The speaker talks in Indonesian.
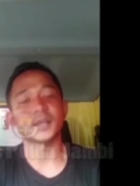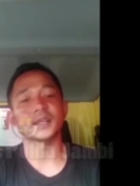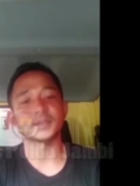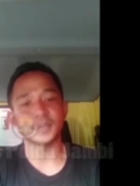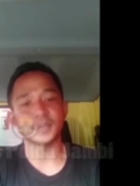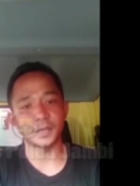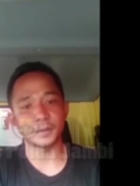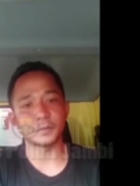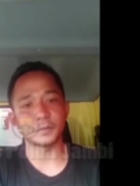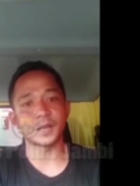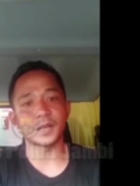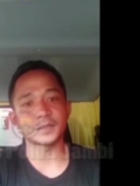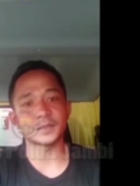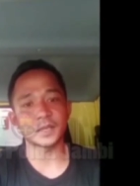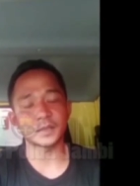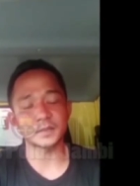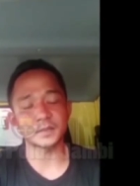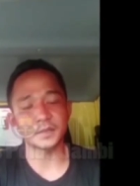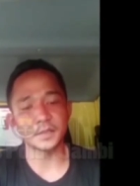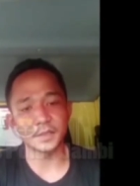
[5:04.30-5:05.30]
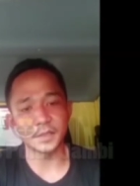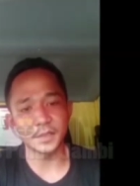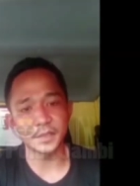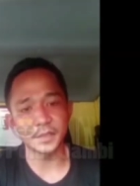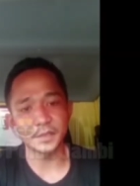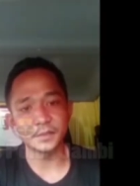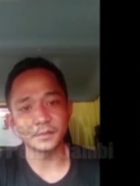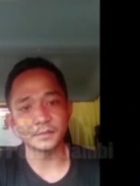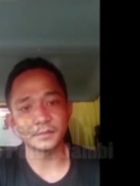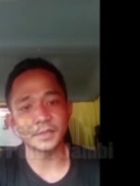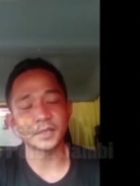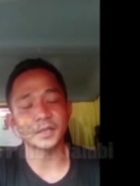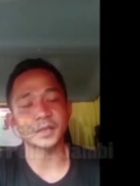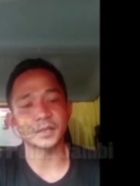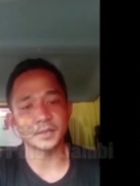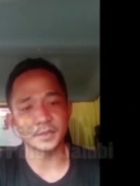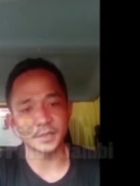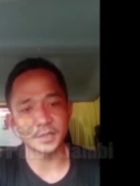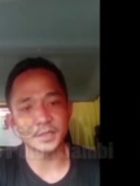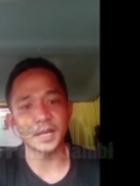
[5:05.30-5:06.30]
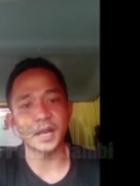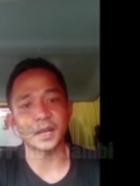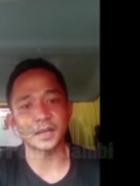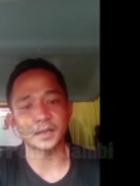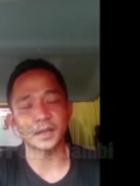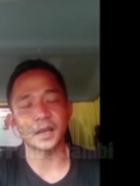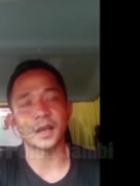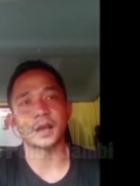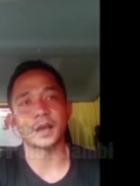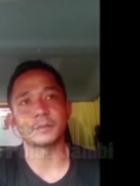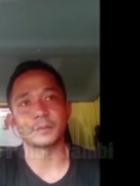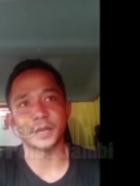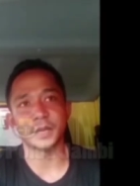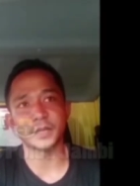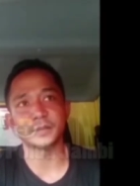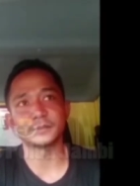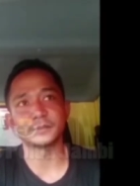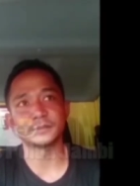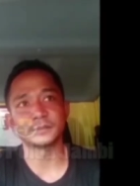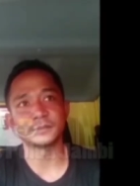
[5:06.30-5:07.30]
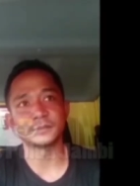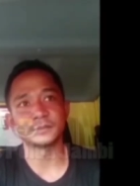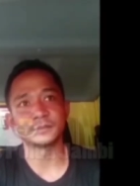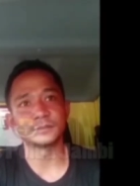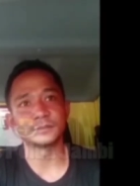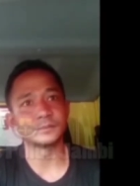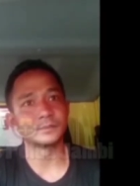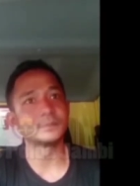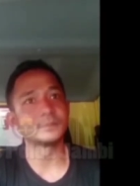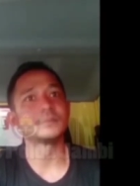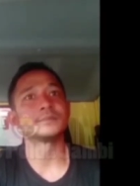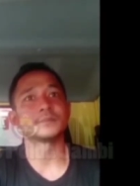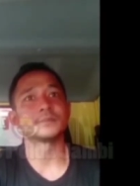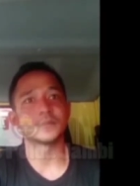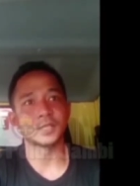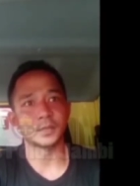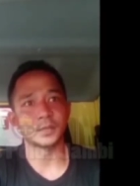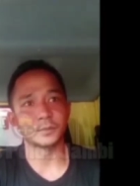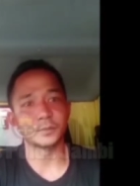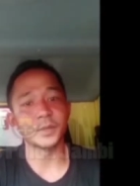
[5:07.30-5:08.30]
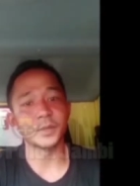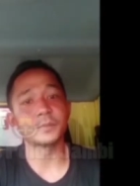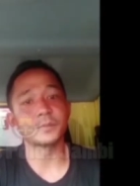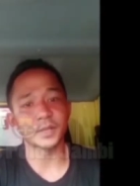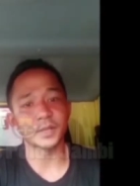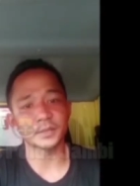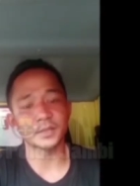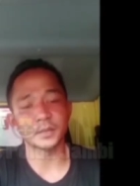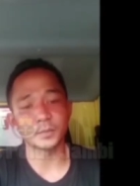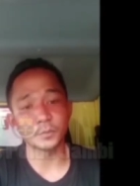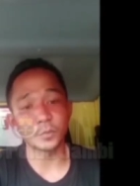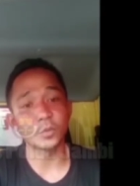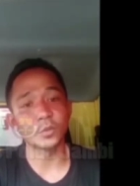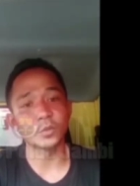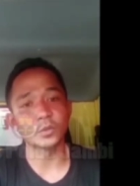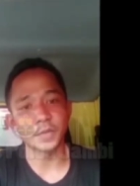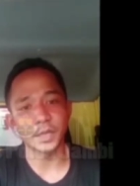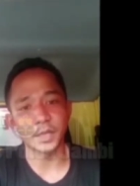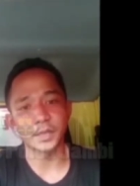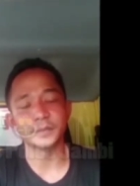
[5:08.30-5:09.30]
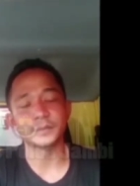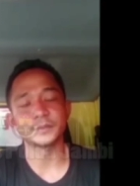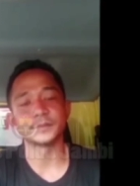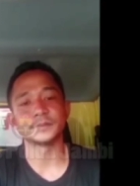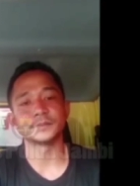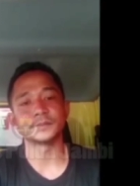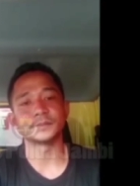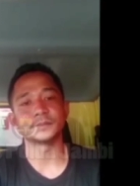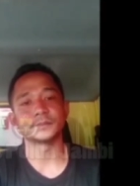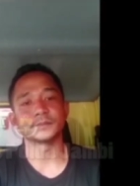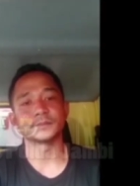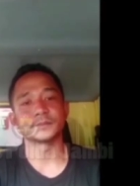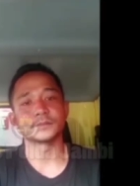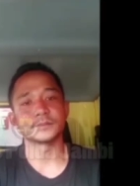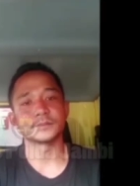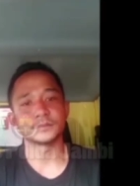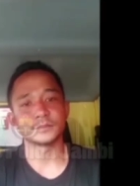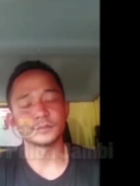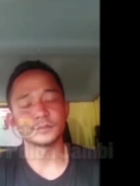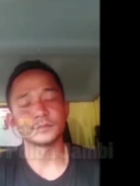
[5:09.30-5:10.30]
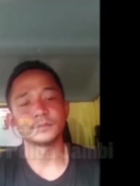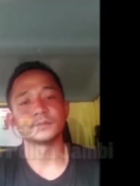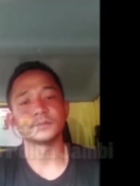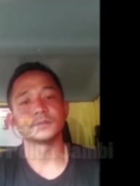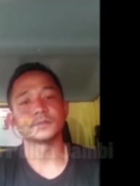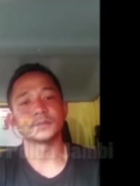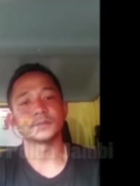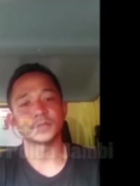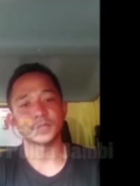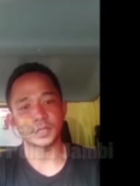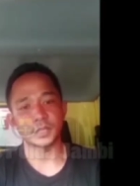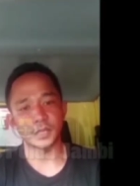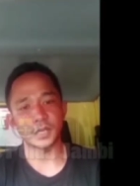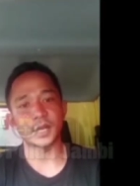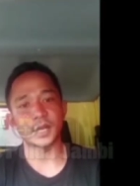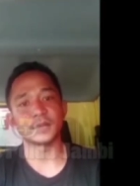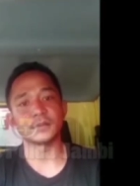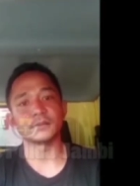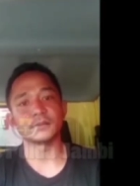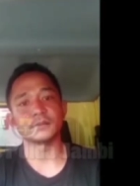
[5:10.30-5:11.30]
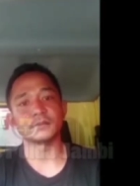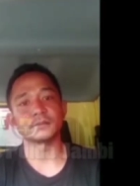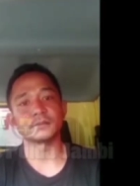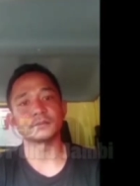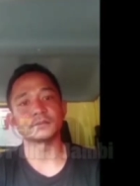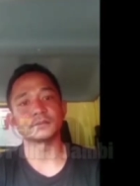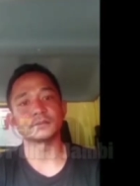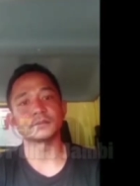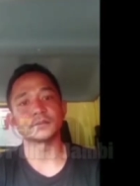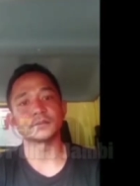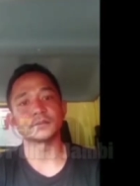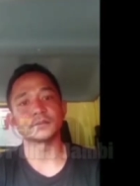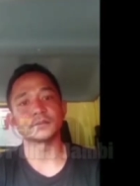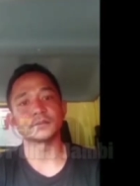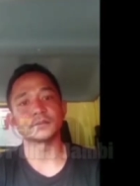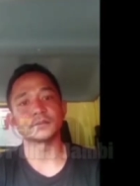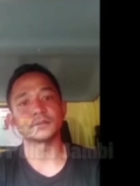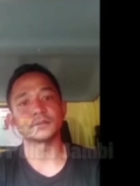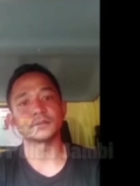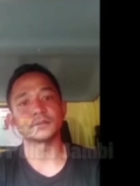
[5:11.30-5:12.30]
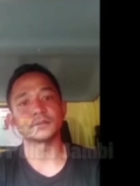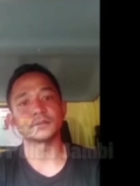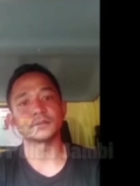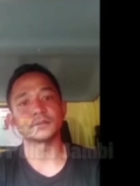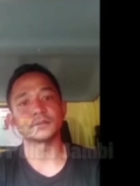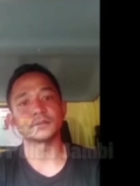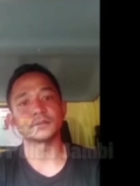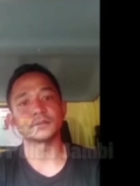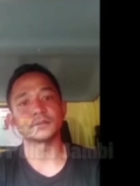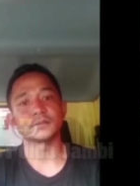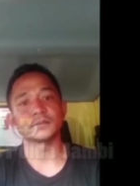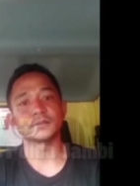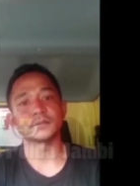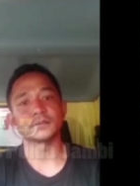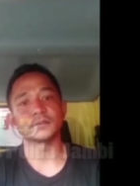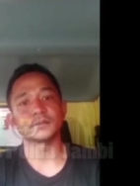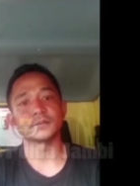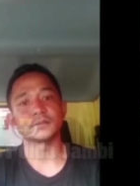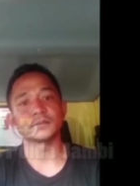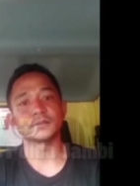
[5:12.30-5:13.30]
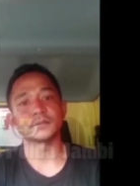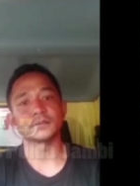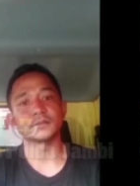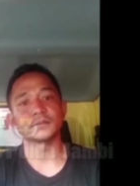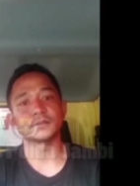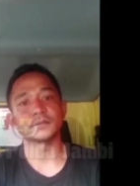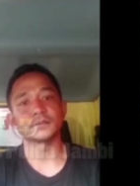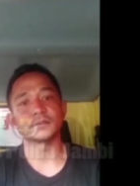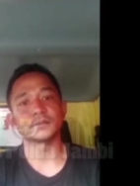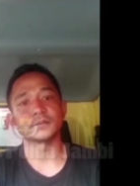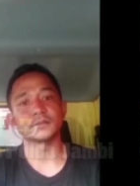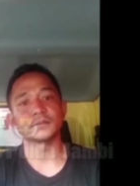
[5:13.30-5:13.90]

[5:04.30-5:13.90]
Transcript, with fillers: akan mengulangi lagi karena saya merasa sendiri di Kerinci sangatlah aman dan bebas dari pungutan. Sekian